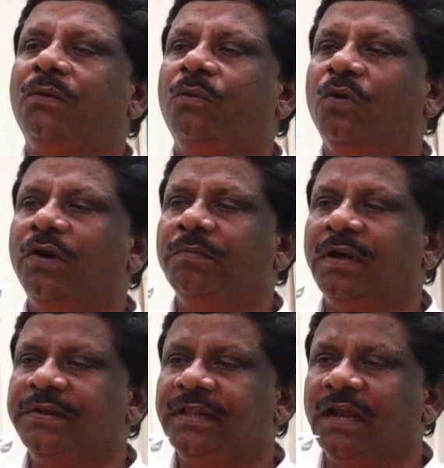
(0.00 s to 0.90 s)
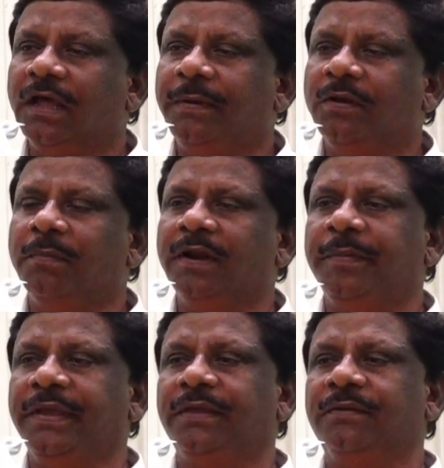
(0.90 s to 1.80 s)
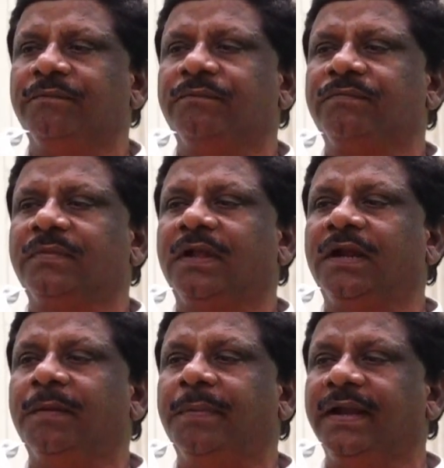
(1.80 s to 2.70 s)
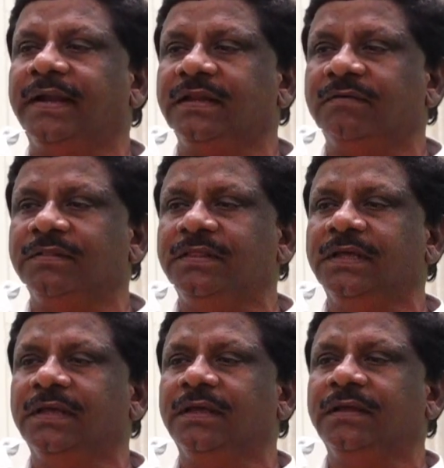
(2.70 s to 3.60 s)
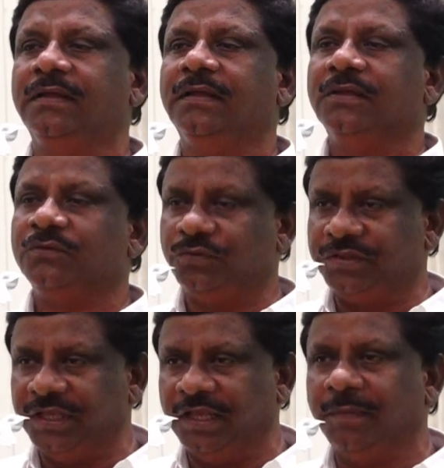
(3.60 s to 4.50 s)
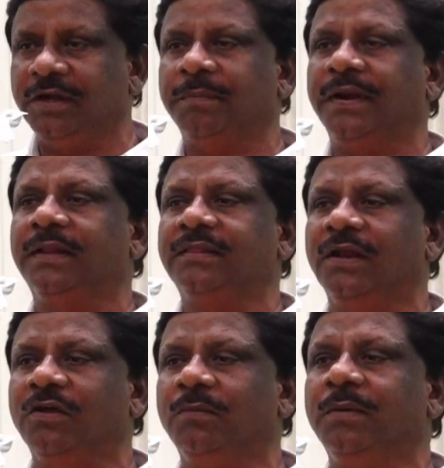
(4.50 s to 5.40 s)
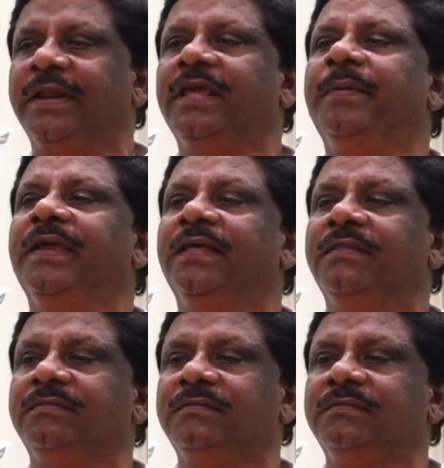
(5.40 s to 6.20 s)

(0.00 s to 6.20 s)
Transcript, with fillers: கோவை மாவட்டத்தில் எல்லா பக்கம் மழை பெய்யும் ஆனால் பல்லடத்தில் வந்து சுற்றி இங்கே மட்டும் பல்லட தாலுக்கால் மட்டும் மழையே பெய்யாது